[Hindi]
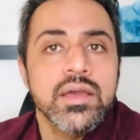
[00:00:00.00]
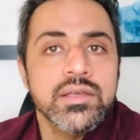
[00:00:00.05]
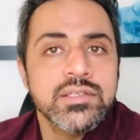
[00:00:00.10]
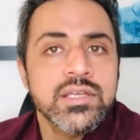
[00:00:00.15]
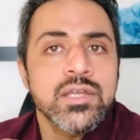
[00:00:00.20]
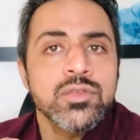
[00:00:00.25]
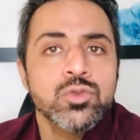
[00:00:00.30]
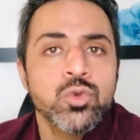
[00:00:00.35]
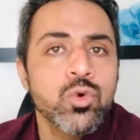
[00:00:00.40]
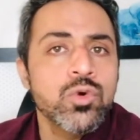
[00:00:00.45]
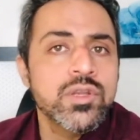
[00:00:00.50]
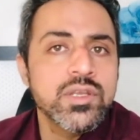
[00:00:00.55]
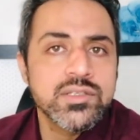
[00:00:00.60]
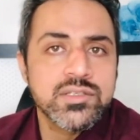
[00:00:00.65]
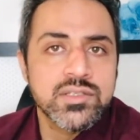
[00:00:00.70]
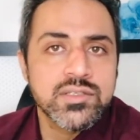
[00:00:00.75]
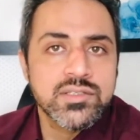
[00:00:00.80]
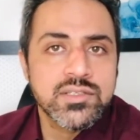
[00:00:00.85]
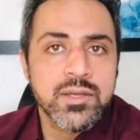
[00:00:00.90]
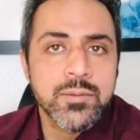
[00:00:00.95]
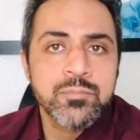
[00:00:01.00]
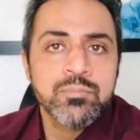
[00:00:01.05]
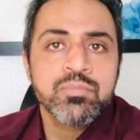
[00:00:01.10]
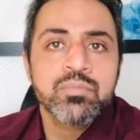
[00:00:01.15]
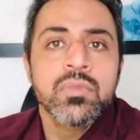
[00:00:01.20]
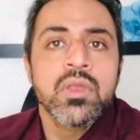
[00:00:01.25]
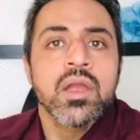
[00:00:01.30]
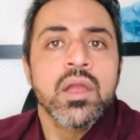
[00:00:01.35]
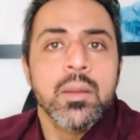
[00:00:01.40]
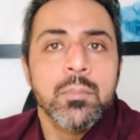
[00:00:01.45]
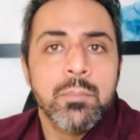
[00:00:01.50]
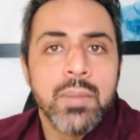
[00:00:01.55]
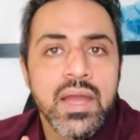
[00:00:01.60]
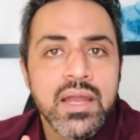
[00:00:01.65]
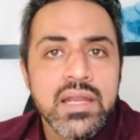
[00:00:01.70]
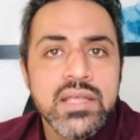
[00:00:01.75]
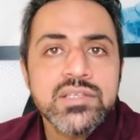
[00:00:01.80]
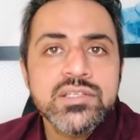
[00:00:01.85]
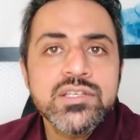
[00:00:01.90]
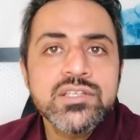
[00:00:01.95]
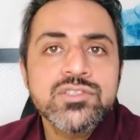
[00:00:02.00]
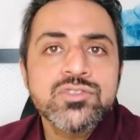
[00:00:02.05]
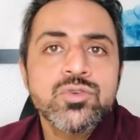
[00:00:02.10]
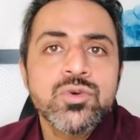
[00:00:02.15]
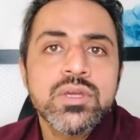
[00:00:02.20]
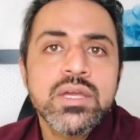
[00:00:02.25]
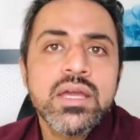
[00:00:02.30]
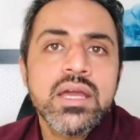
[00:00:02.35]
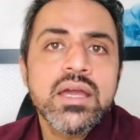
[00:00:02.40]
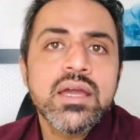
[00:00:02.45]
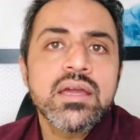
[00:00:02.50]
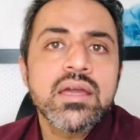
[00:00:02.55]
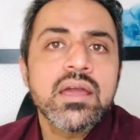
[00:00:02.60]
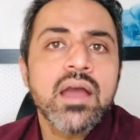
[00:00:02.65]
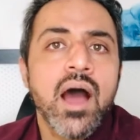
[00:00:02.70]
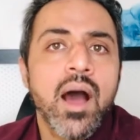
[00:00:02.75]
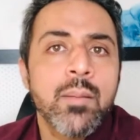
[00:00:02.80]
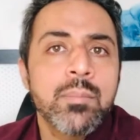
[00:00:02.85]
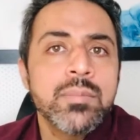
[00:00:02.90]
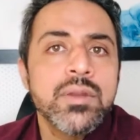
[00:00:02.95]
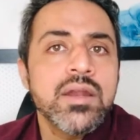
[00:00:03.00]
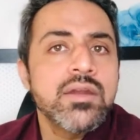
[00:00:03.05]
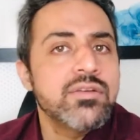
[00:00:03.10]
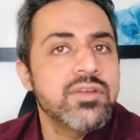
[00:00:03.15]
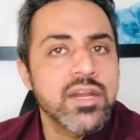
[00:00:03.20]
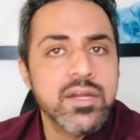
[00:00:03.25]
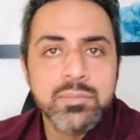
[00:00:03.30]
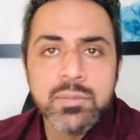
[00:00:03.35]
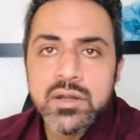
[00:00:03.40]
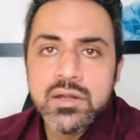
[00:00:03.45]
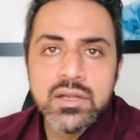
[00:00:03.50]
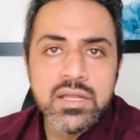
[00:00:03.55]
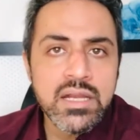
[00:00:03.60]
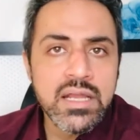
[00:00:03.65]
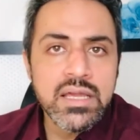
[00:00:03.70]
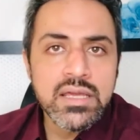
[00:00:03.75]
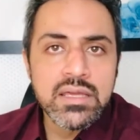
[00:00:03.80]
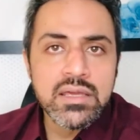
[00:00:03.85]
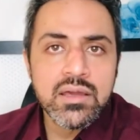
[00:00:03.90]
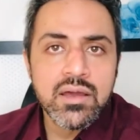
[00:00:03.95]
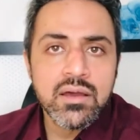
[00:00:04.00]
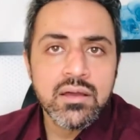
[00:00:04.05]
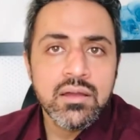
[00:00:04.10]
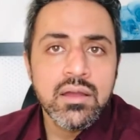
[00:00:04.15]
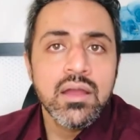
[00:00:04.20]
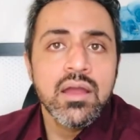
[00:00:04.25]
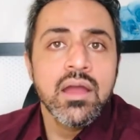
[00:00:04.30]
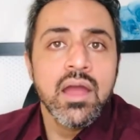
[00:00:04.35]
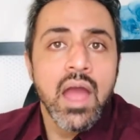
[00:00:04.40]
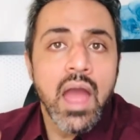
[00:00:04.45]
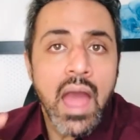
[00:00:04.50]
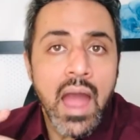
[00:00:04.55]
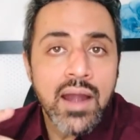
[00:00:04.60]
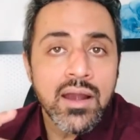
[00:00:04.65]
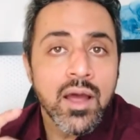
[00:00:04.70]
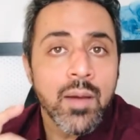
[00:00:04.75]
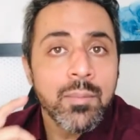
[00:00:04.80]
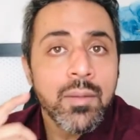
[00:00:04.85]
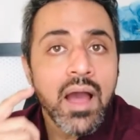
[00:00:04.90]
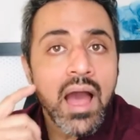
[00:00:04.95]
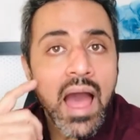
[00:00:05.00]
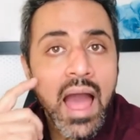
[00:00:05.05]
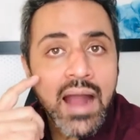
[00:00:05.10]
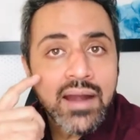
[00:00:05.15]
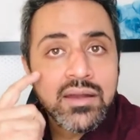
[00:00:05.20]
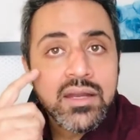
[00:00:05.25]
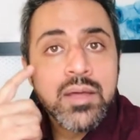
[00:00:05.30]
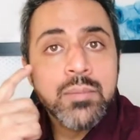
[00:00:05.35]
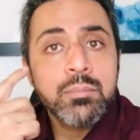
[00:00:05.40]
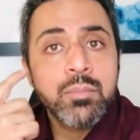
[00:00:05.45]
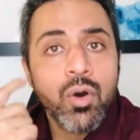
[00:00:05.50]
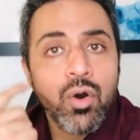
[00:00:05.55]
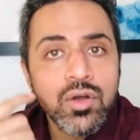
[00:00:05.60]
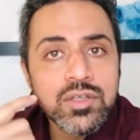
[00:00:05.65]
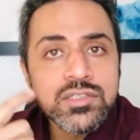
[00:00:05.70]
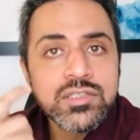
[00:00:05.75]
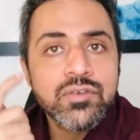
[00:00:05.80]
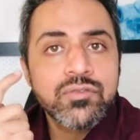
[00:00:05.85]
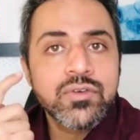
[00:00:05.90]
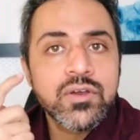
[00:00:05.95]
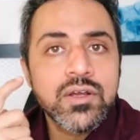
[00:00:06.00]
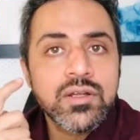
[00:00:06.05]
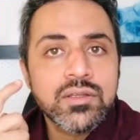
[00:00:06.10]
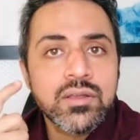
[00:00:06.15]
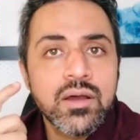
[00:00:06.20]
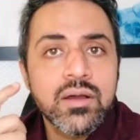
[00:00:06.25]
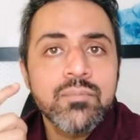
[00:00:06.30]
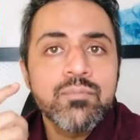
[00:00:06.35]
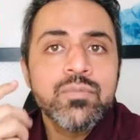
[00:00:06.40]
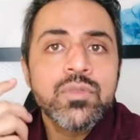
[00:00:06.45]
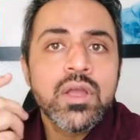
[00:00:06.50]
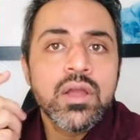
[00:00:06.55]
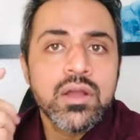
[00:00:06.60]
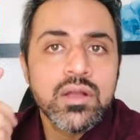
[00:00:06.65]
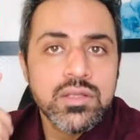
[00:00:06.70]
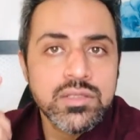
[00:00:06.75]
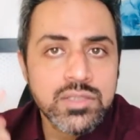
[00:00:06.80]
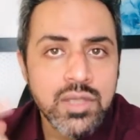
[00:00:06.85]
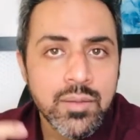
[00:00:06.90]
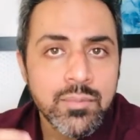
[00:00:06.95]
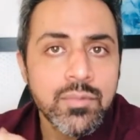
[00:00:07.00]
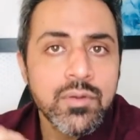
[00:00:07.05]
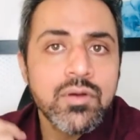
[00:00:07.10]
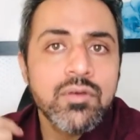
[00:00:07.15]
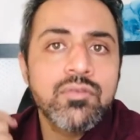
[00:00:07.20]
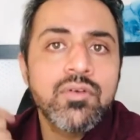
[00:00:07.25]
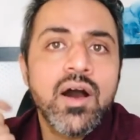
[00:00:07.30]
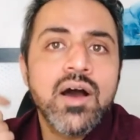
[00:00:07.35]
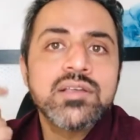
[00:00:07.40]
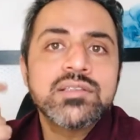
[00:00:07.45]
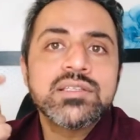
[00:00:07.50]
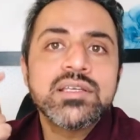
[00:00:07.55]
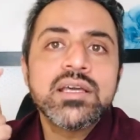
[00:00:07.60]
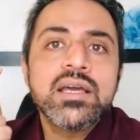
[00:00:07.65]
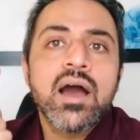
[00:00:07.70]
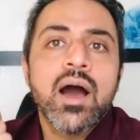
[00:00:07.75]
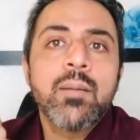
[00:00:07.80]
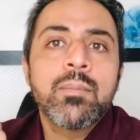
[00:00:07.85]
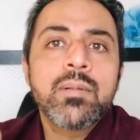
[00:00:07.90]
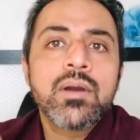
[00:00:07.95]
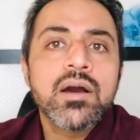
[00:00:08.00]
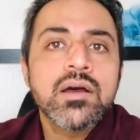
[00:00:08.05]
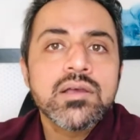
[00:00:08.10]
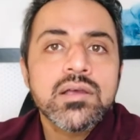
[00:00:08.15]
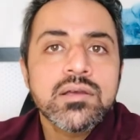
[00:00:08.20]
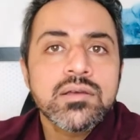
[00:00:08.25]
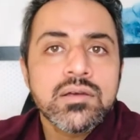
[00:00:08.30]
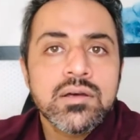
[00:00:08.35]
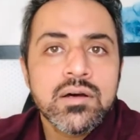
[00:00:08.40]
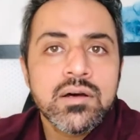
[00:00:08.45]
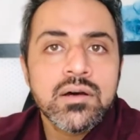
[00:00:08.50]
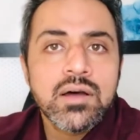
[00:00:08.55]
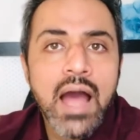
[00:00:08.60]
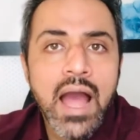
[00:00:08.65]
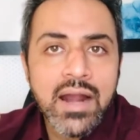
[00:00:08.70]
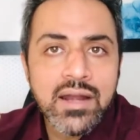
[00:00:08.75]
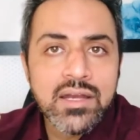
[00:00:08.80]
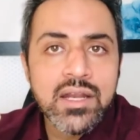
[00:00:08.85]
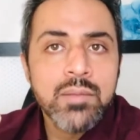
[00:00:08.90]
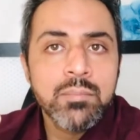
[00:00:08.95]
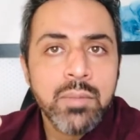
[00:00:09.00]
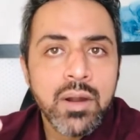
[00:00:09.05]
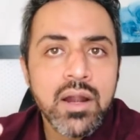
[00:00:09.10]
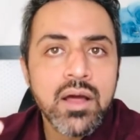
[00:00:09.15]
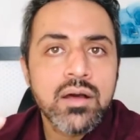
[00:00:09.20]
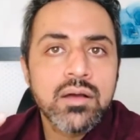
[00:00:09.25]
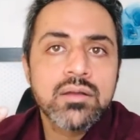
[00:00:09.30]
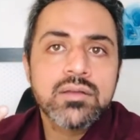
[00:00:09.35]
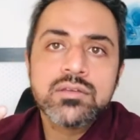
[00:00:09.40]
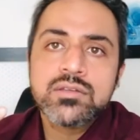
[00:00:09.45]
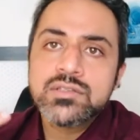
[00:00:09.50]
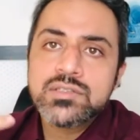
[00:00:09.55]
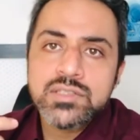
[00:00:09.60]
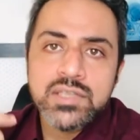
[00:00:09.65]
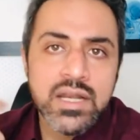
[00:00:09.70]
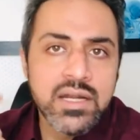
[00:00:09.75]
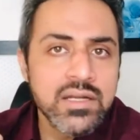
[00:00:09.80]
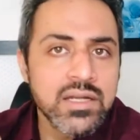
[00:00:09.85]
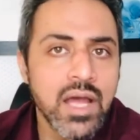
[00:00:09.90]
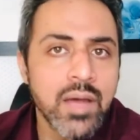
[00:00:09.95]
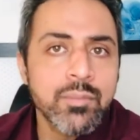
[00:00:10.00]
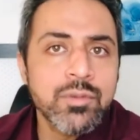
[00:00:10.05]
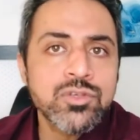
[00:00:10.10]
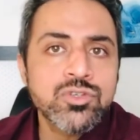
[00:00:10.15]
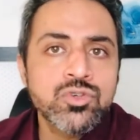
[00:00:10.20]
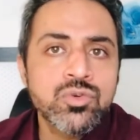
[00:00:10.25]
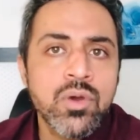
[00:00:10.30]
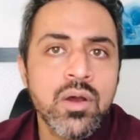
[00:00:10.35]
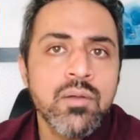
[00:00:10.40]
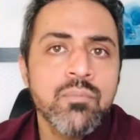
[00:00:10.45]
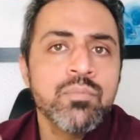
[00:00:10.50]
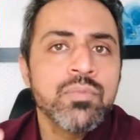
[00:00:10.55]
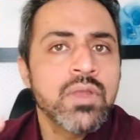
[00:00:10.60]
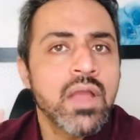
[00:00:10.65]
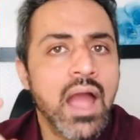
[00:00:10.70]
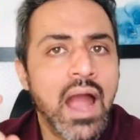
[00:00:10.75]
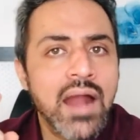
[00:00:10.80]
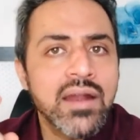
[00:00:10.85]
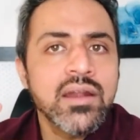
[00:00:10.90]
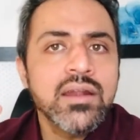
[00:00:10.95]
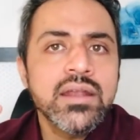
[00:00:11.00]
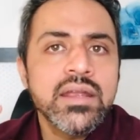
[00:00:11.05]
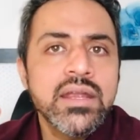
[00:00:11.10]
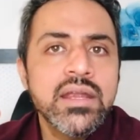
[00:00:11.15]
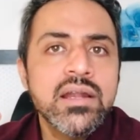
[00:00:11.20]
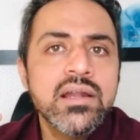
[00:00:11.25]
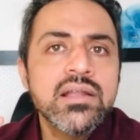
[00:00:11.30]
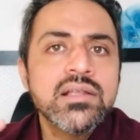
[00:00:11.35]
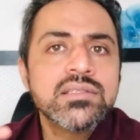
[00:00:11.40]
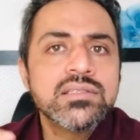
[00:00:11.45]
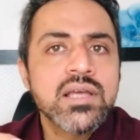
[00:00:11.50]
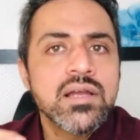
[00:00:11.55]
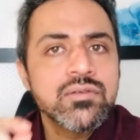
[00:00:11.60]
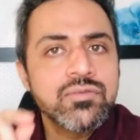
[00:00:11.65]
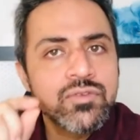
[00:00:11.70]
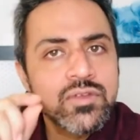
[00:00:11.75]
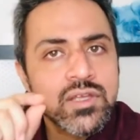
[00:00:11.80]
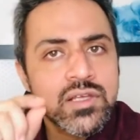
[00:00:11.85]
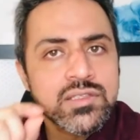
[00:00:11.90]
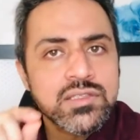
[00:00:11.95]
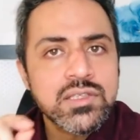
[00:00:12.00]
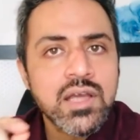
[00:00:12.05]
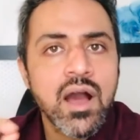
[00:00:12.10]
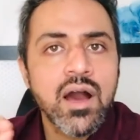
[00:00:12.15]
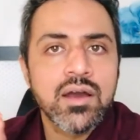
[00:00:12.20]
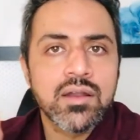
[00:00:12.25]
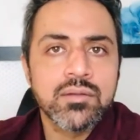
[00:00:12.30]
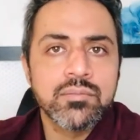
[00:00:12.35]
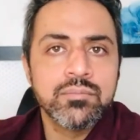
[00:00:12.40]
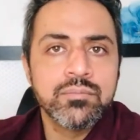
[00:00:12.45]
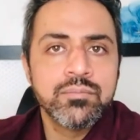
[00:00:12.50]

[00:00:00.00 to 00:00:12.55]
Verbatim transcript: इसके दो रीजन हैं पहली चीज तो यह है कि आपने ट्रीटमेंट डिले किया एंड आपका एक्ने बहुत सिवियर था जब वहां से आपका एक्ने बड़ा स्किन डैमेज हुआ एंड इट हील्ड इट सेल्फ विद स्कार